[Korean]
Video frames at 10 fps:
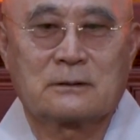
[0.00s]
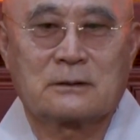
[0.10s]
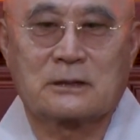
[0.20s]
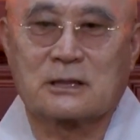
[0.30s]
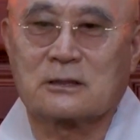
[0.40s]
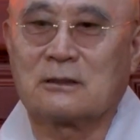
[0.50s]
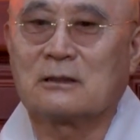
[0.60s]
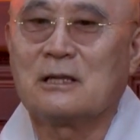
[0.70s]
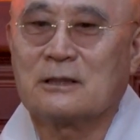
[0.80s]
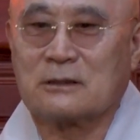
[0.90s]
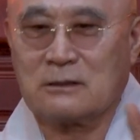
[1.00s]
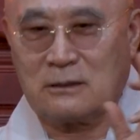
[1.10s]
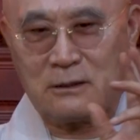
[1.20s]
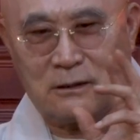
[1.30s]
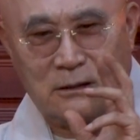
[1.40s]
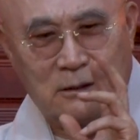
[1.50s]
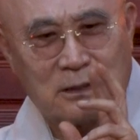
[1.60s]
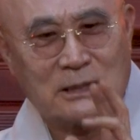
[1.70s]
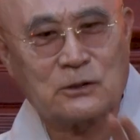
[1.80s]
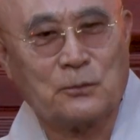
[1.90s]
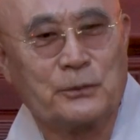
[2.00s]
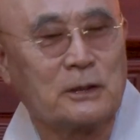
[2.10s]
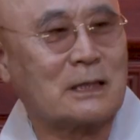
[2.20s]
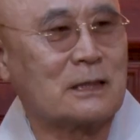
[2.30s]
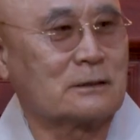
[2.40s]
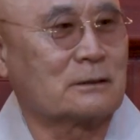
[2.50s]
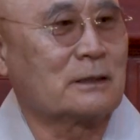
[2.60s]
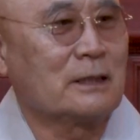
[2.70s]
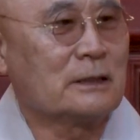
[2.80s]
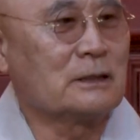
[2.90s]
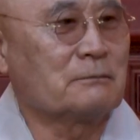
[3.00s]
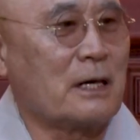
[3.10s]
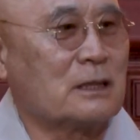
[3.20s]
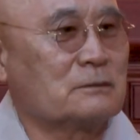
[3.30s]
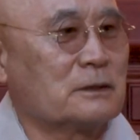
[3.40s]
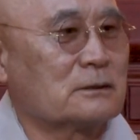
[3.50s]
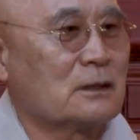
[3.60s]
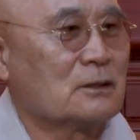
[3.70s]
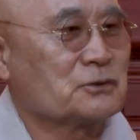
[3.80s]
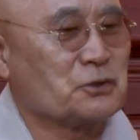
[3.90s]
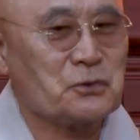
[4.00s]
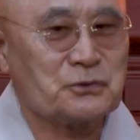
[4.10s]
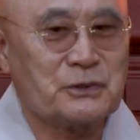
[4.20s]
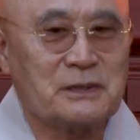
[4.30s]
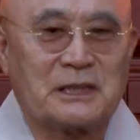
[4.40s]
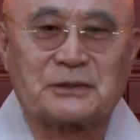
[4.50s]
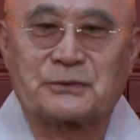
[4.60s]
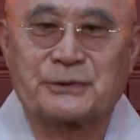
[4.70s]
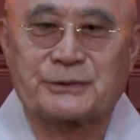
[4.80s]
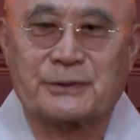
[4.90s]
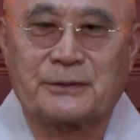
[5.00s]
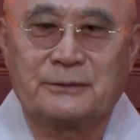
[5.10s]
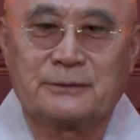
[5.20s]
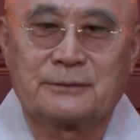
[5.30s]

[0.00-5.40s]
그래서 여러 가지로 변화하는 이 마음은 속성을 가지고 있어요.